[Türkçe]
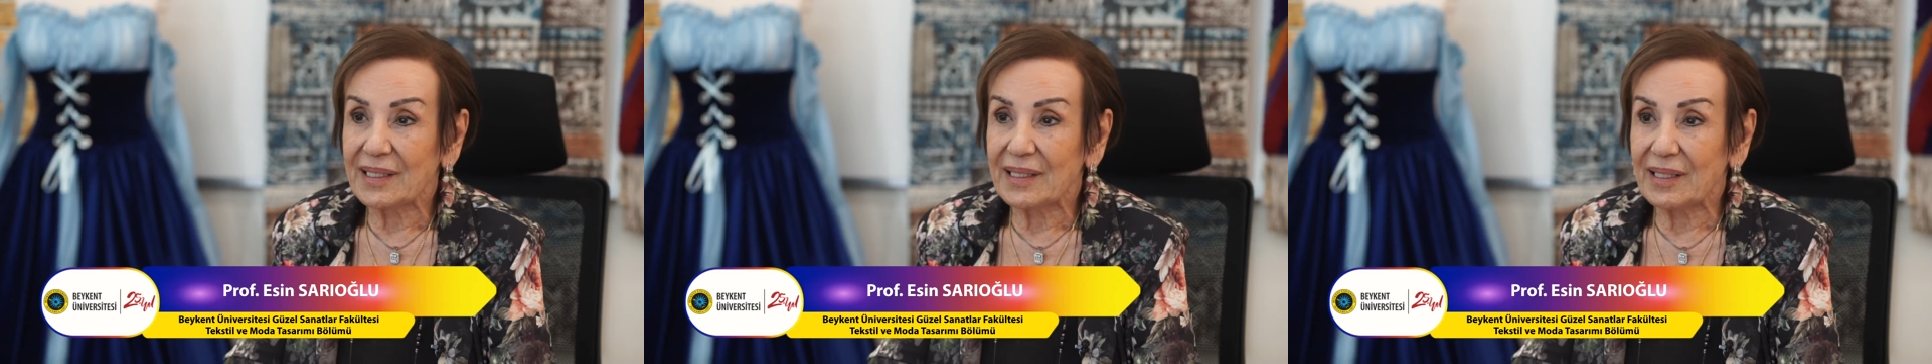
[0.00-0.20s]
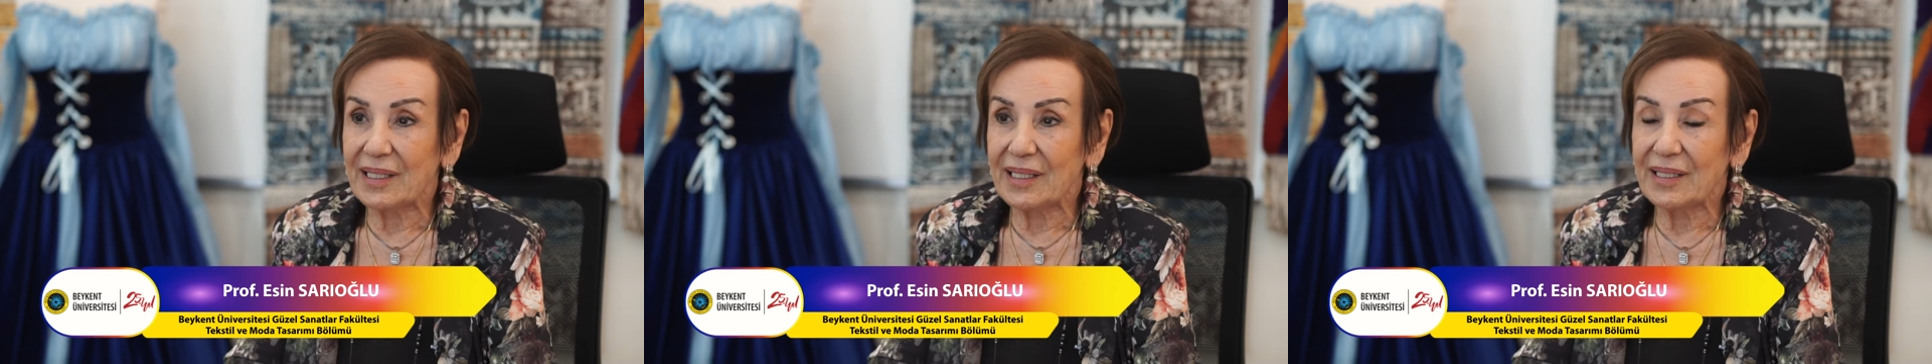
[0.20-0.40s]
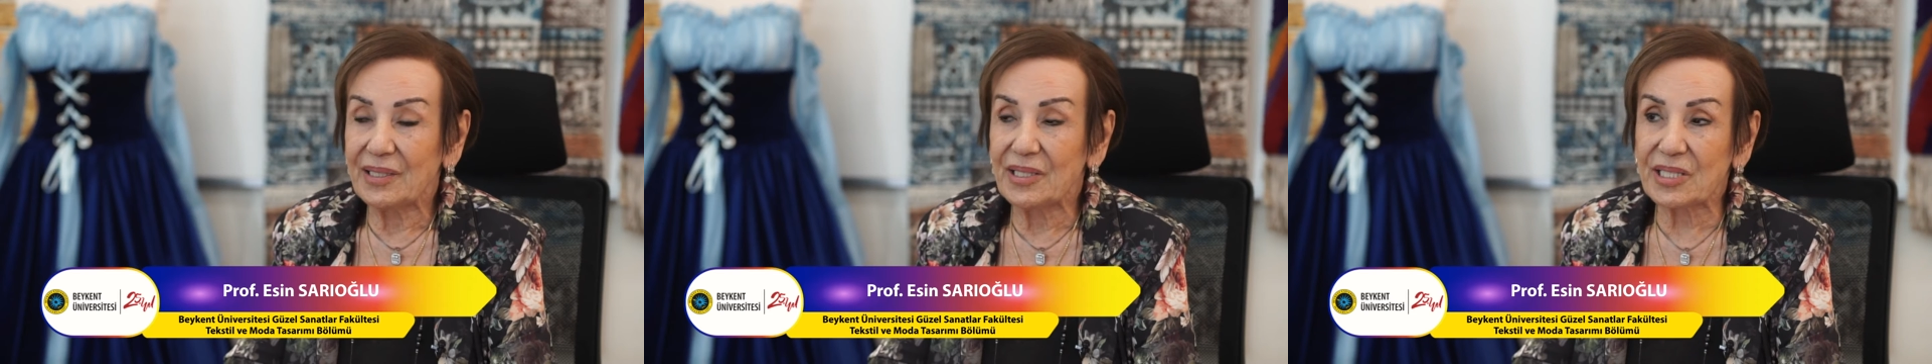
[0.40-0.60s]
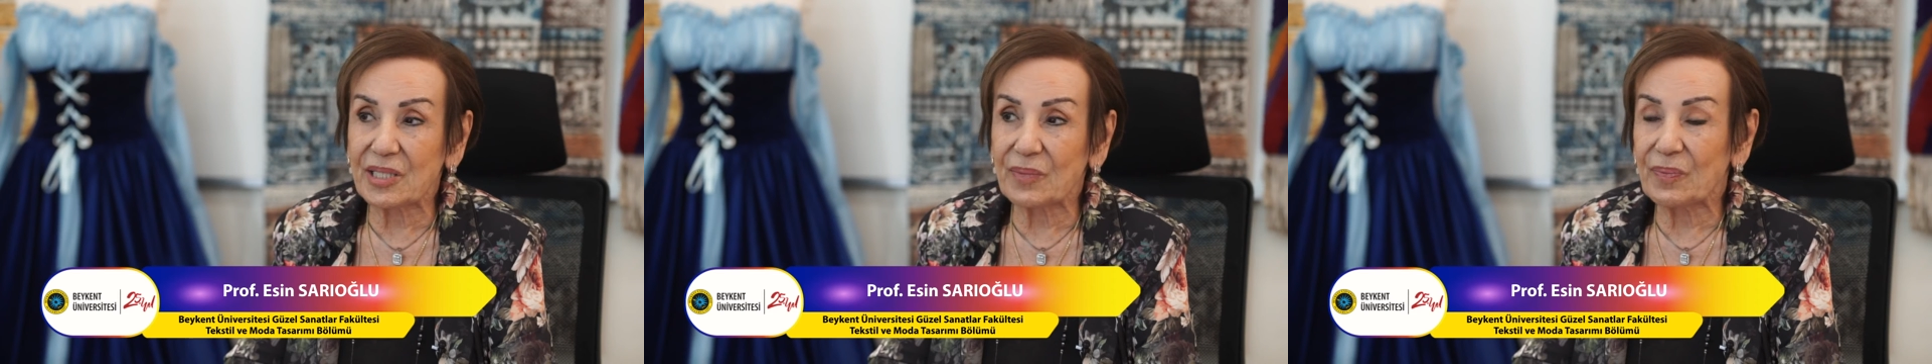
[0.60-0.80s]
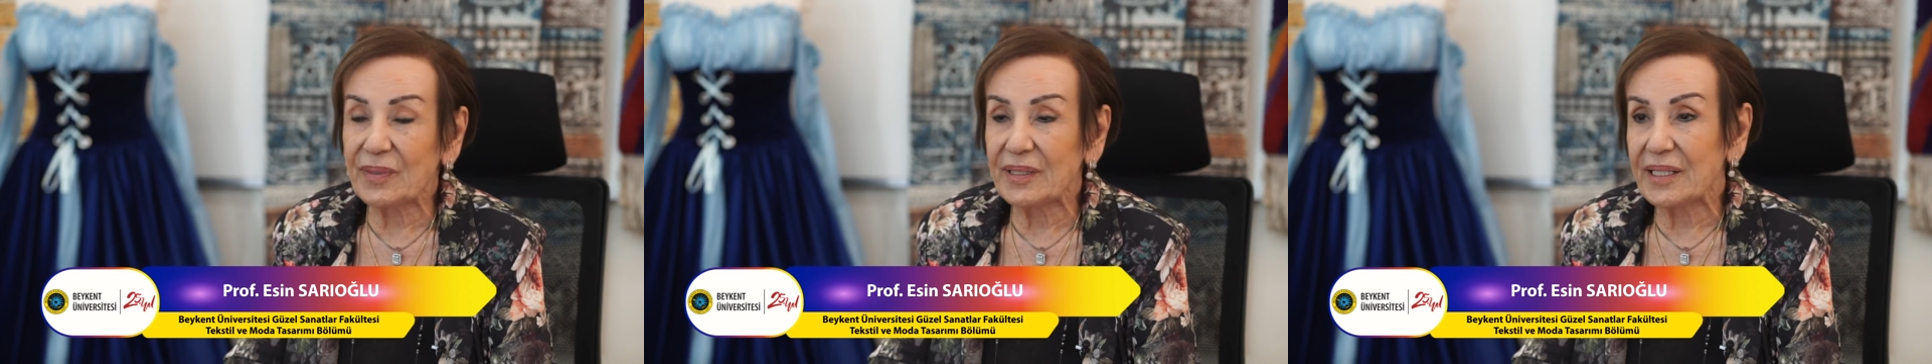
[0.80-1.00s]
E,
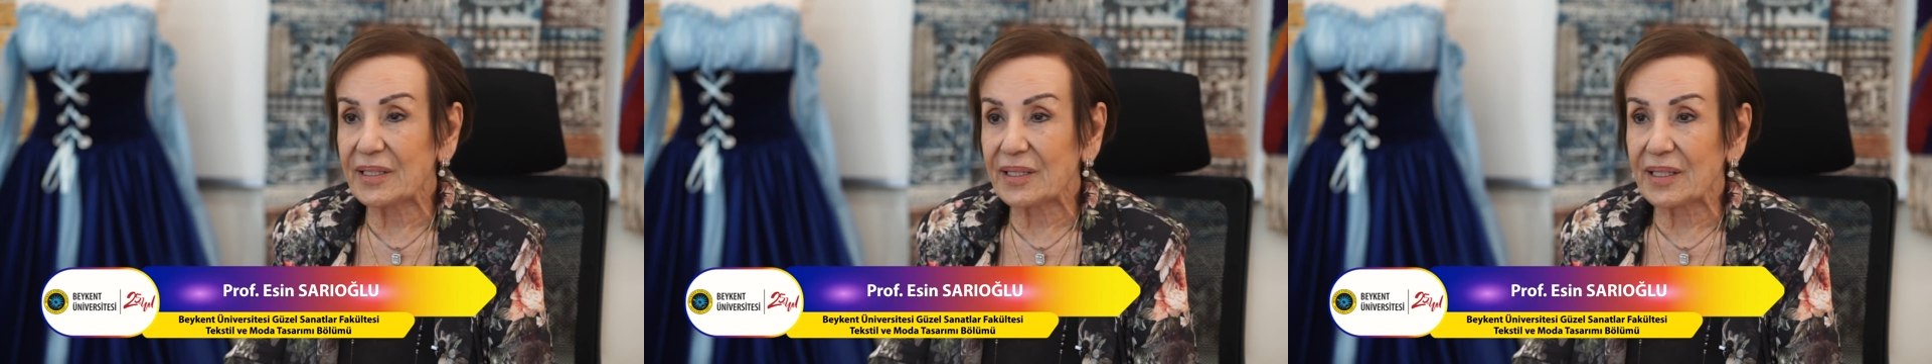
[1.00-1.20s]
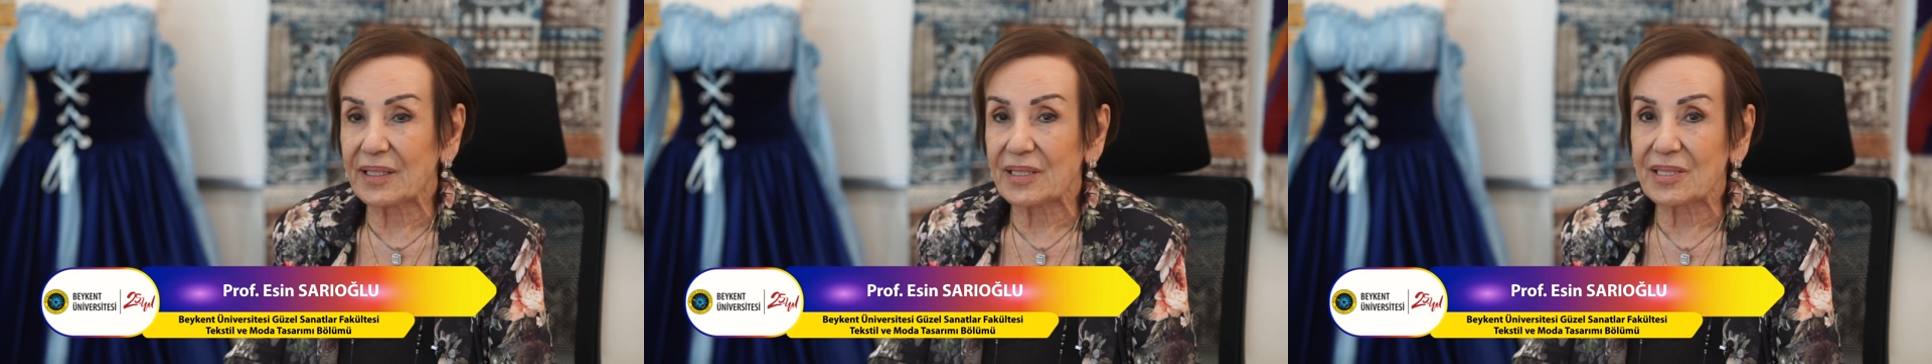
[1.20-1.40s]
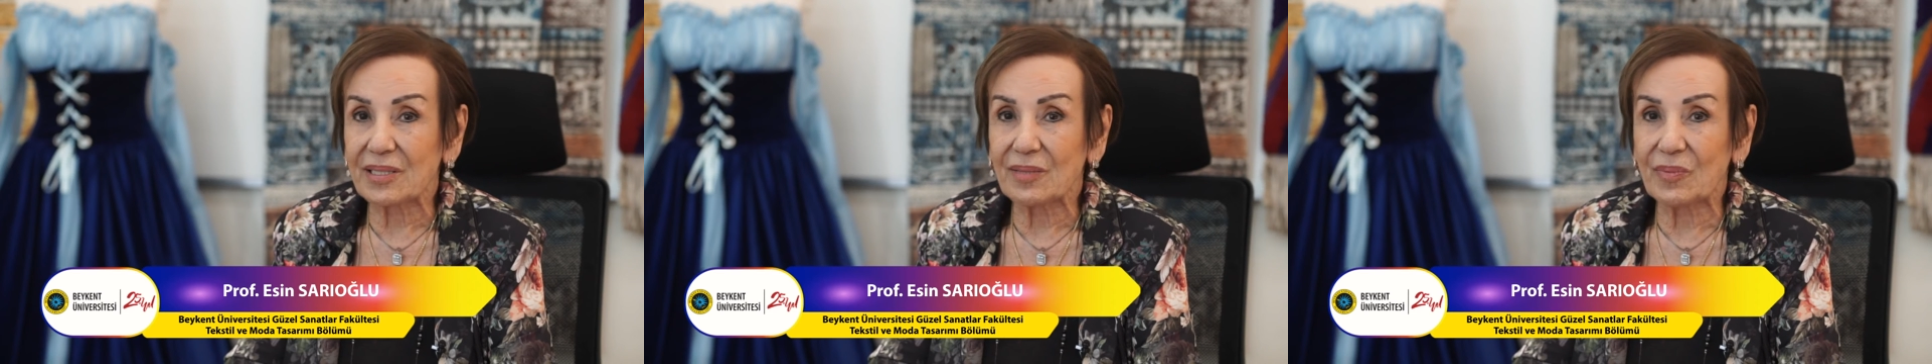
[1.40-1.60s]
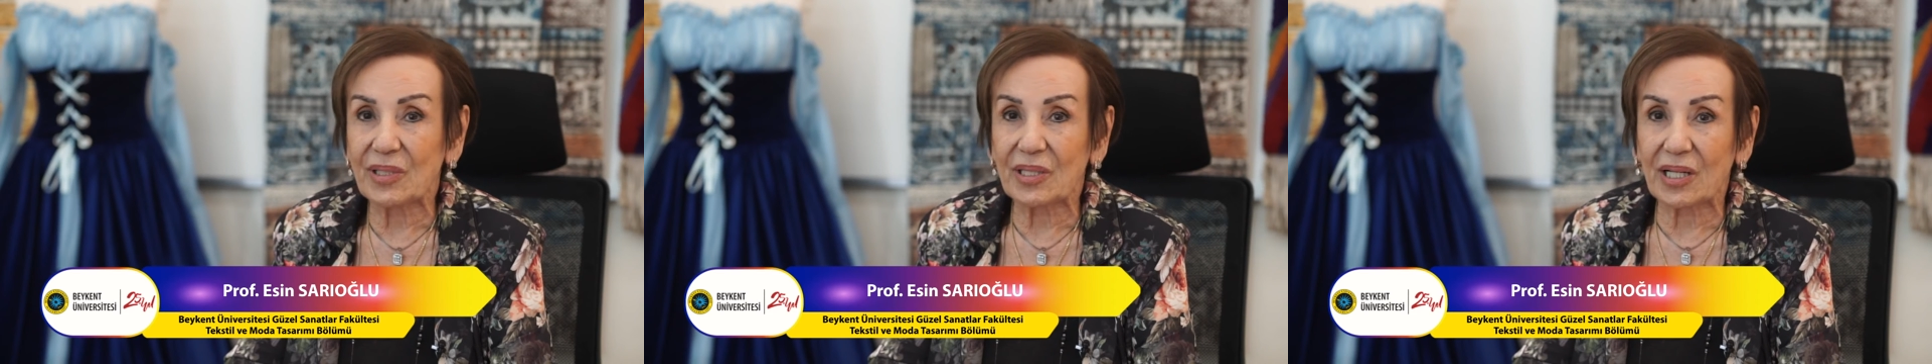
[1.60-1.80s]
disiplinler arası bir